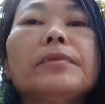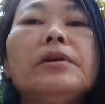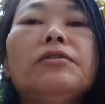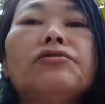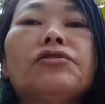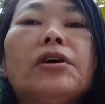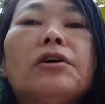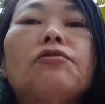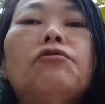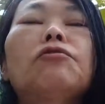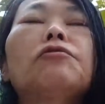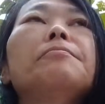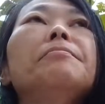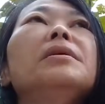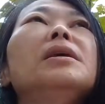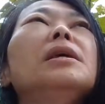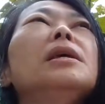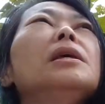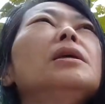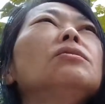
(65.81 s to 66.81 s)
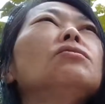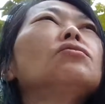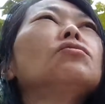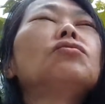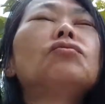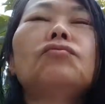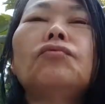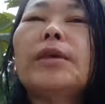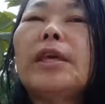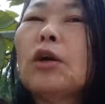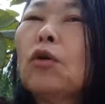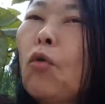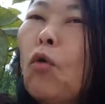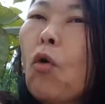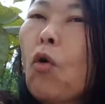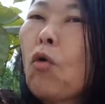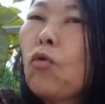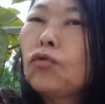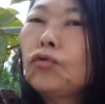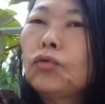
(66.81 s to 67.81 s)
Eu já comi num
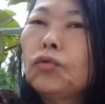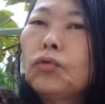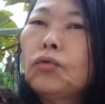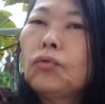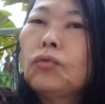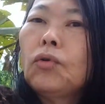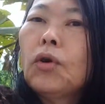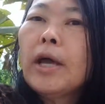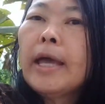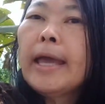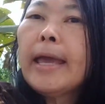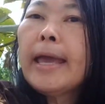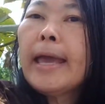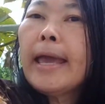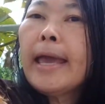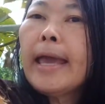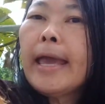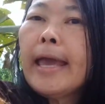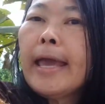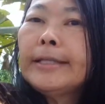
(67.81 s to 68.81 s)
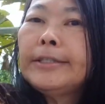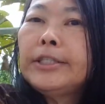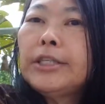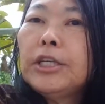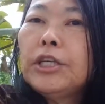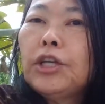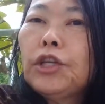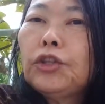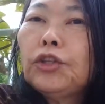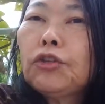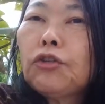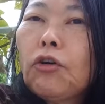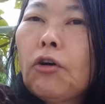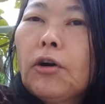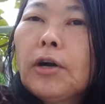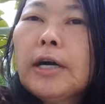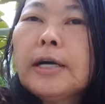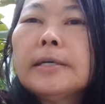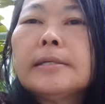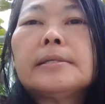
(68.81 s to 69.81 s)
encontro é, de
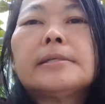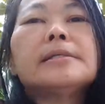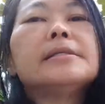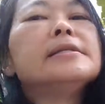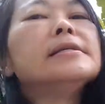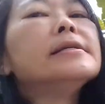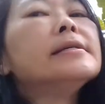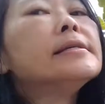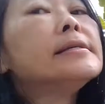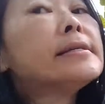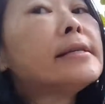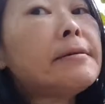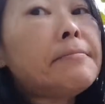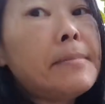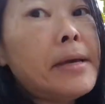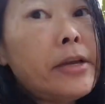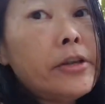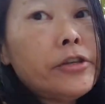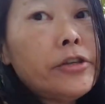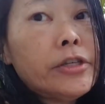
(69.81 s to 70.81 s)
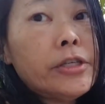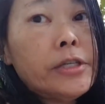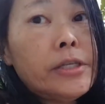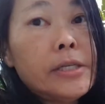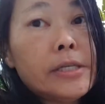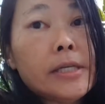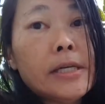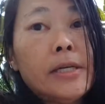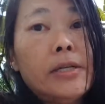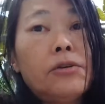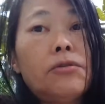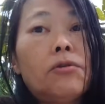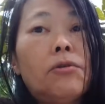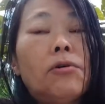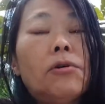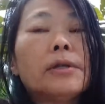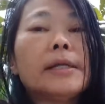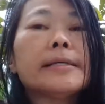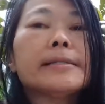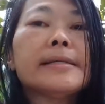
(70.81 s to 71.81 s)
trocas e sementes
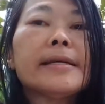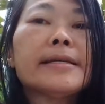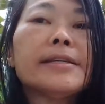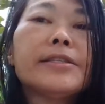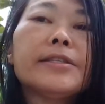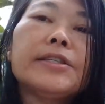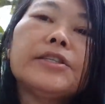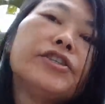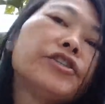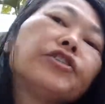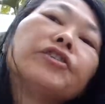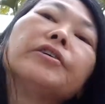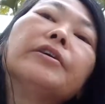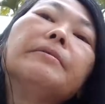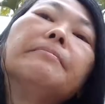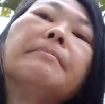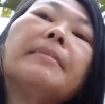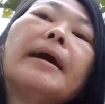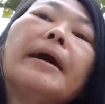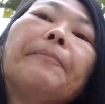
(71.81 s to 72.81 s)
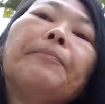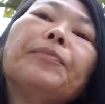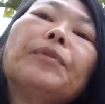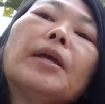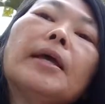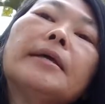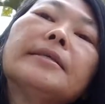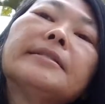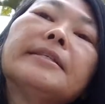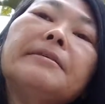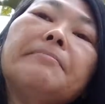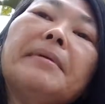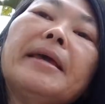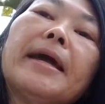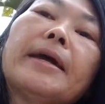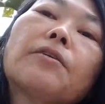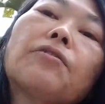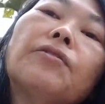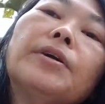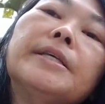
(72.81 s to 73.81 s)
crioulas, né? Que se chama
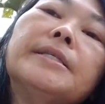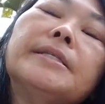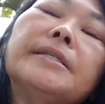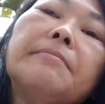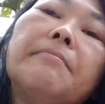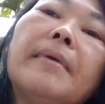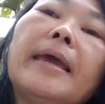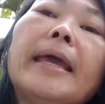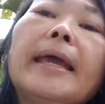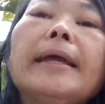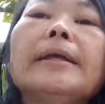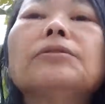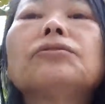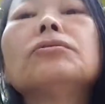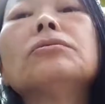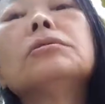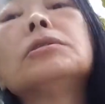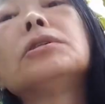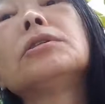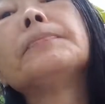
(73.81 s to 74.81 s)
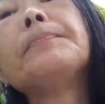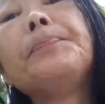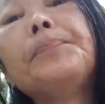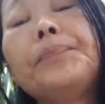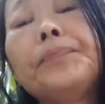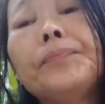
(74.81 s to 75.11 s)
Semear Conhecimentos.